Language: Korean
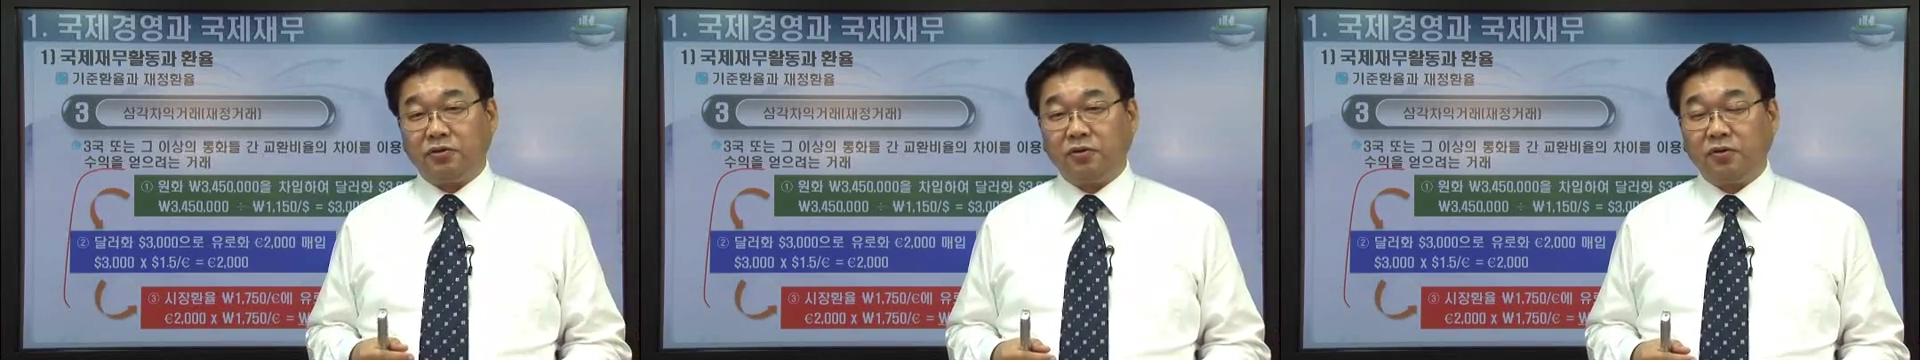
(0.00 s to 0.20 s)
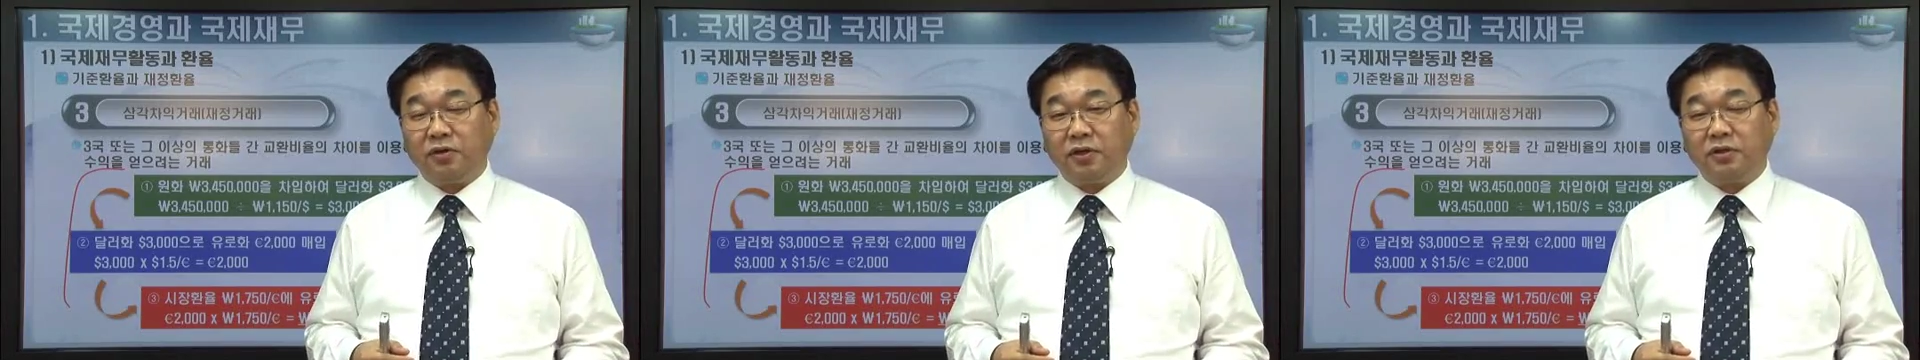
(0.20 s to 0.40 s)

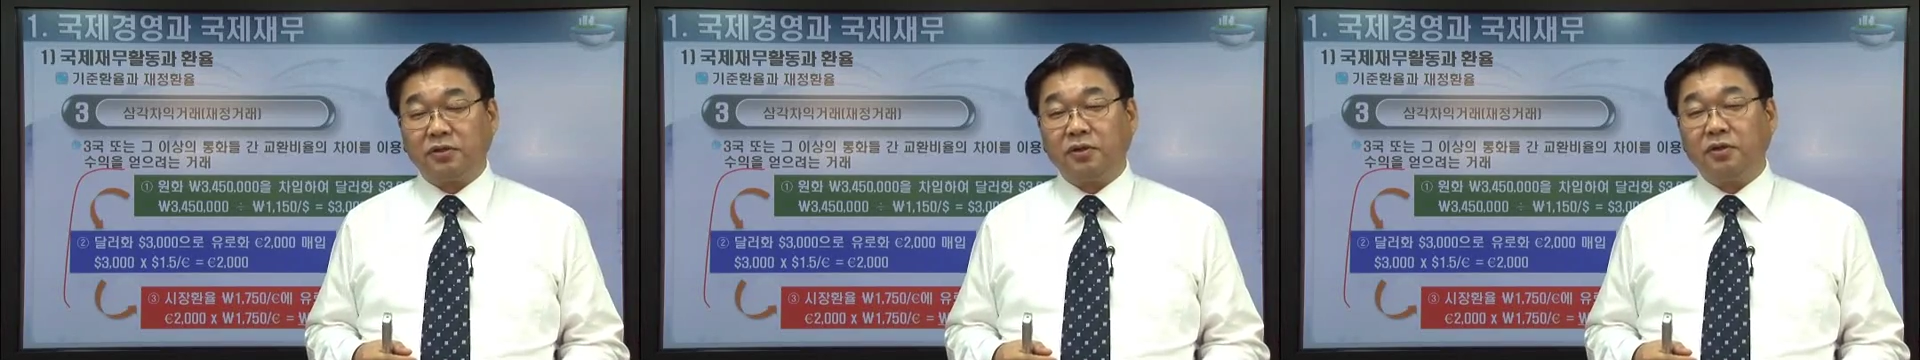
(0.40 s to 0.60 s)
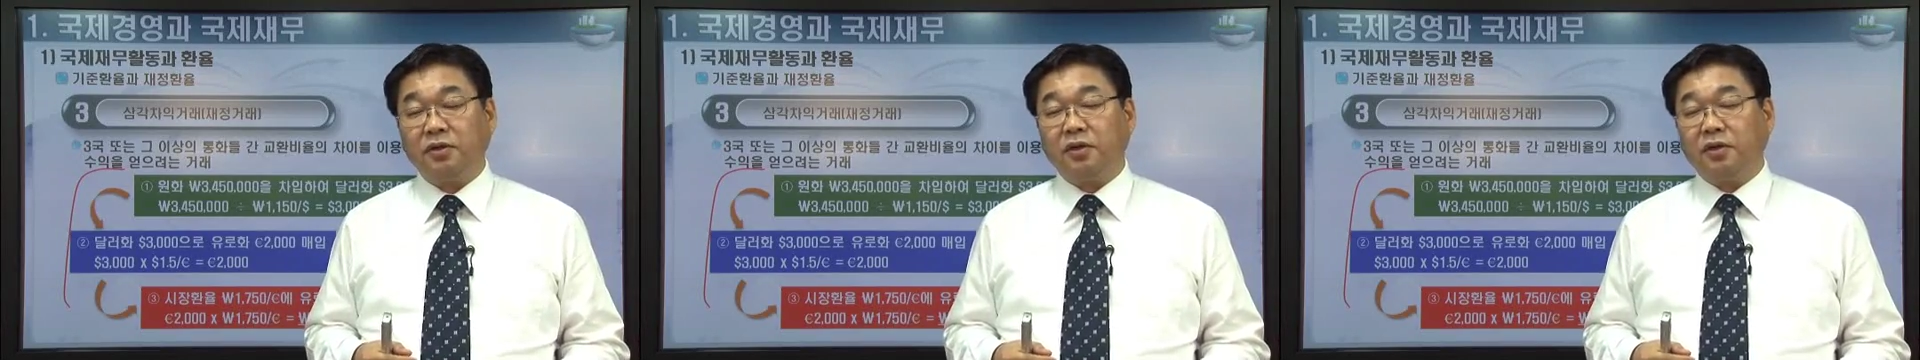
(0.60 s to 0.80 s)
죠
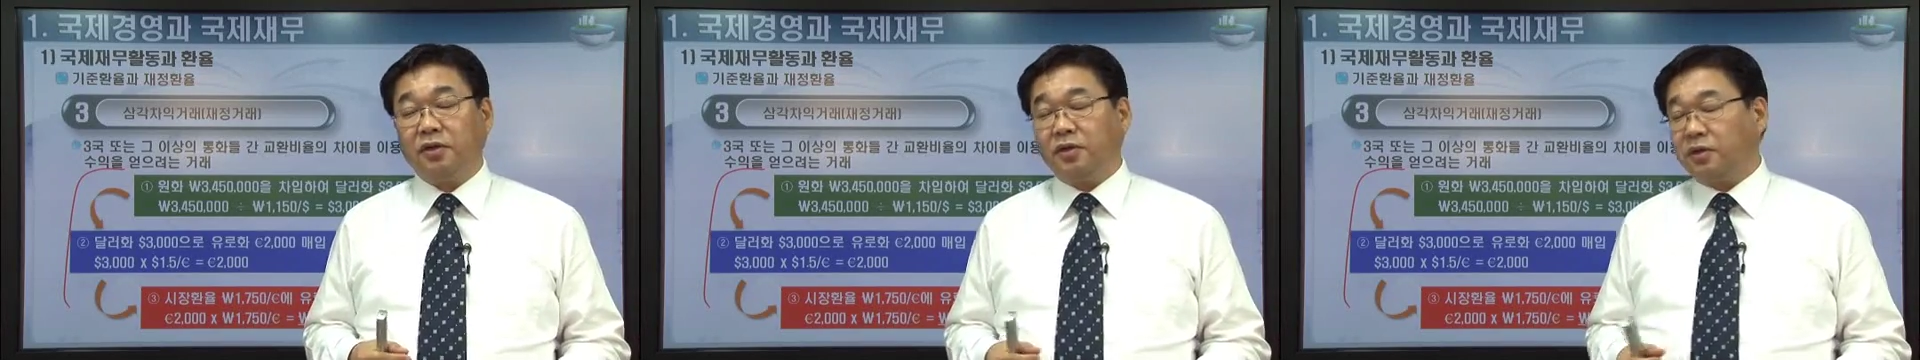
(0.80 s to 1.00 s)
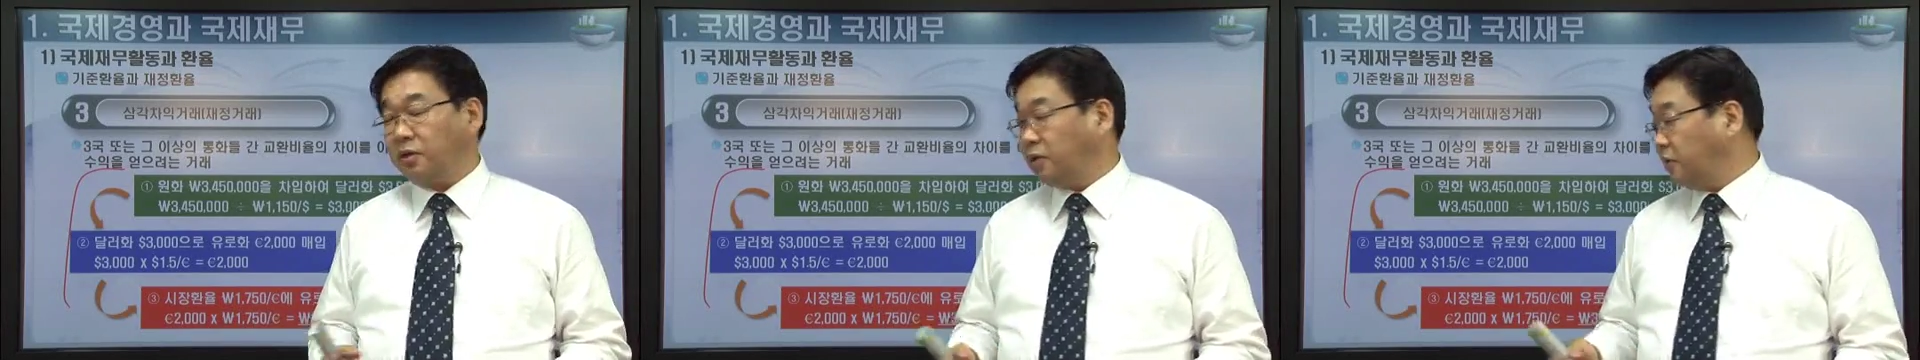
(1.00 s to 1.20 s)
그래서
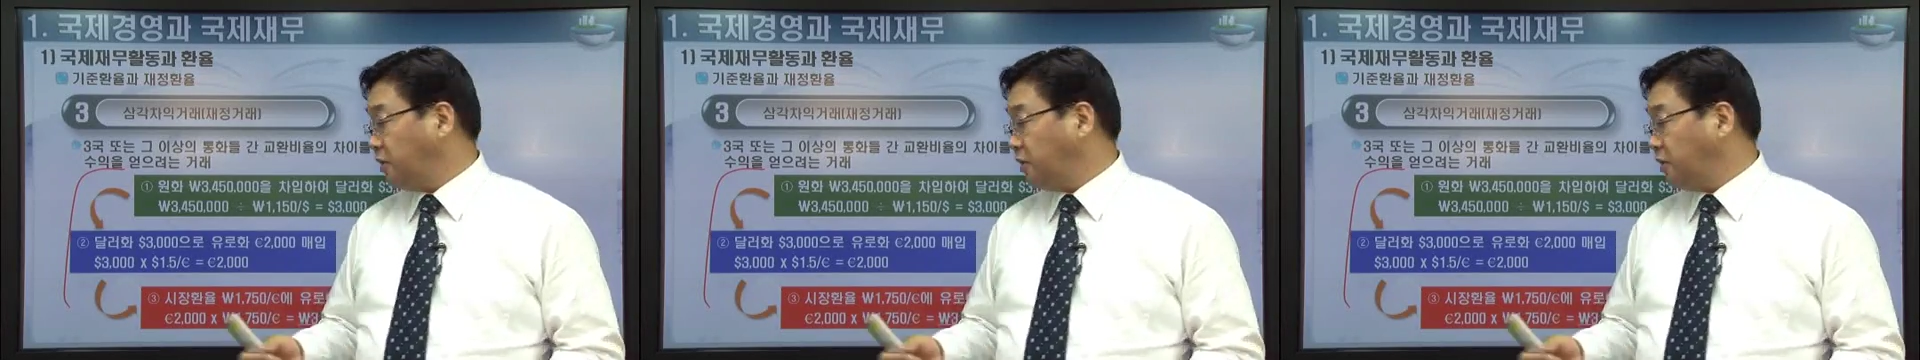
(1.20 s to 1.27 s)
어,